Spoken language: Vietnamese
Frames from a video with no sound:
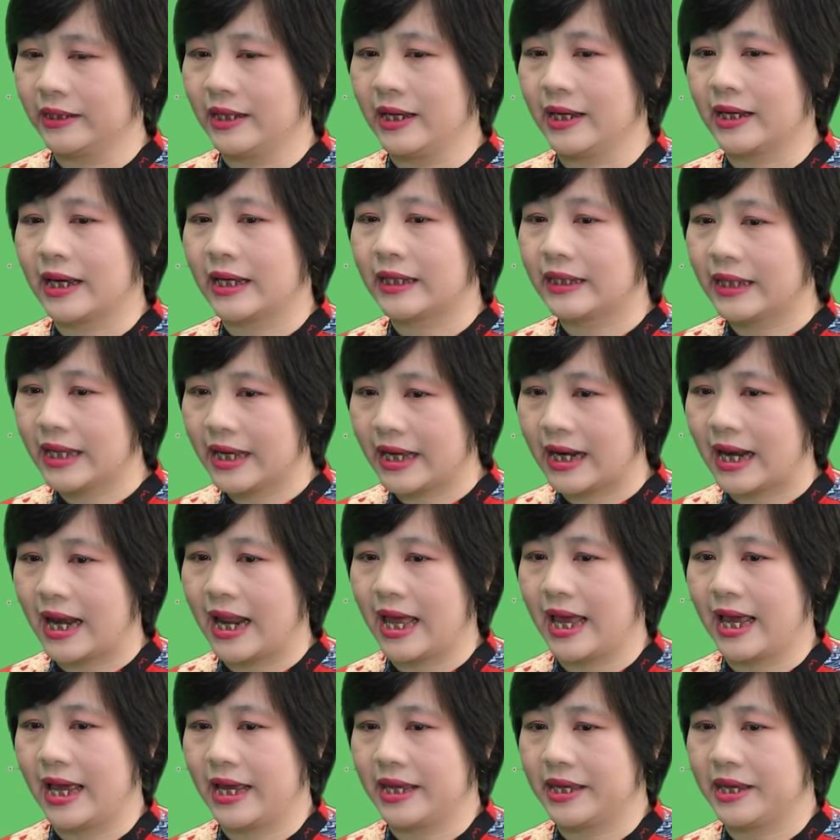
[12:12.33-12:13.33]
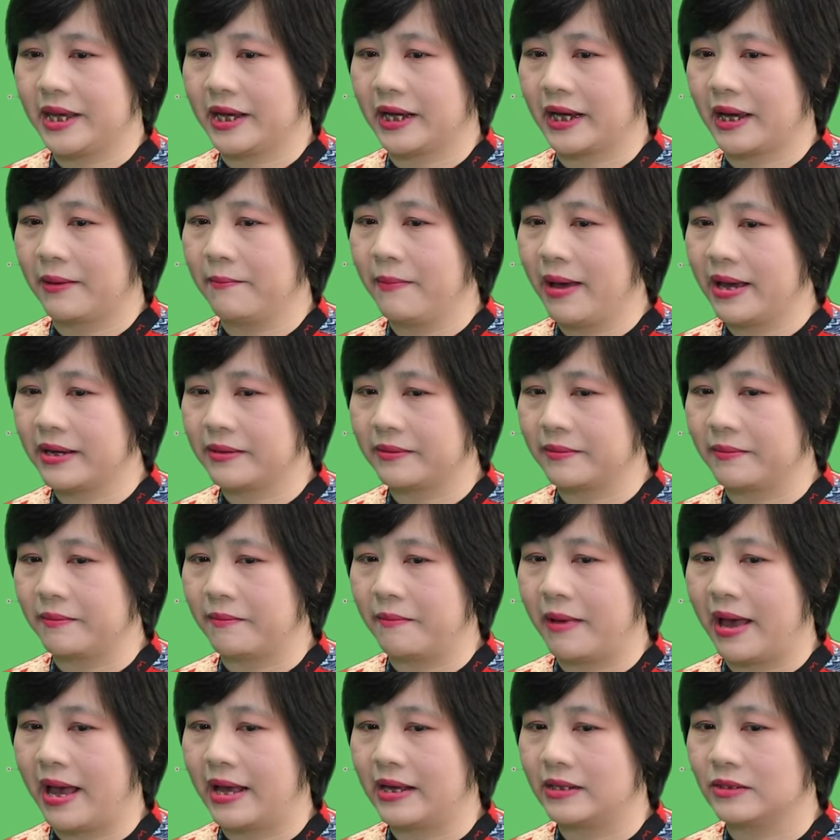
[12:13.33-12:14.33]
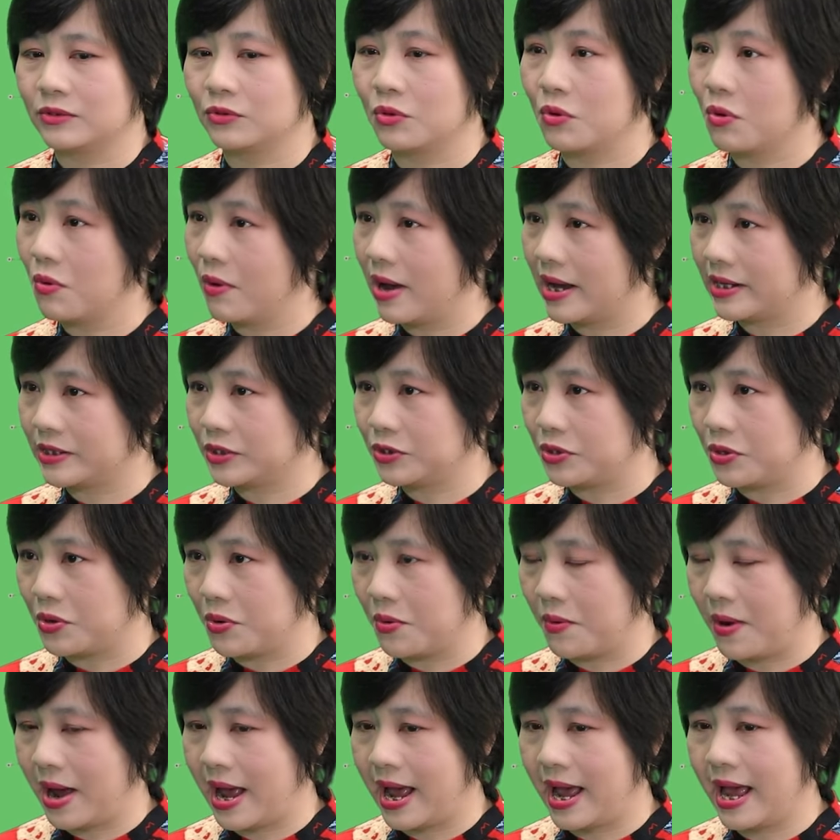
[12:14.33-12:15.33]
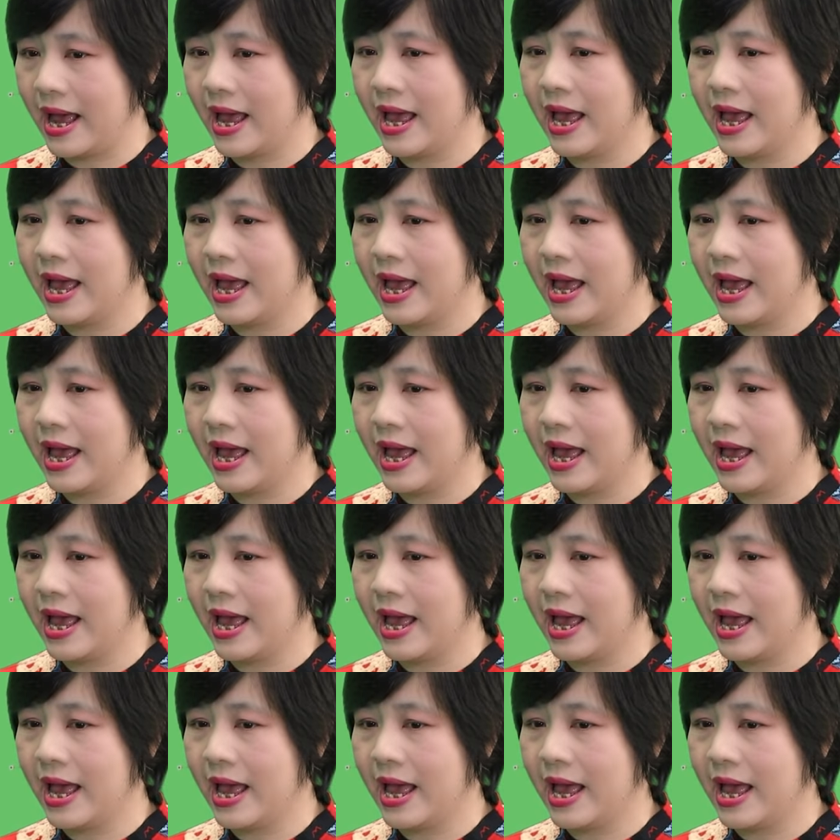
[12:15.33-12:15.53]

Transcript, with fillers: thì cái tỷ lệ những cái bệnh mà rối loạn chuyển hóa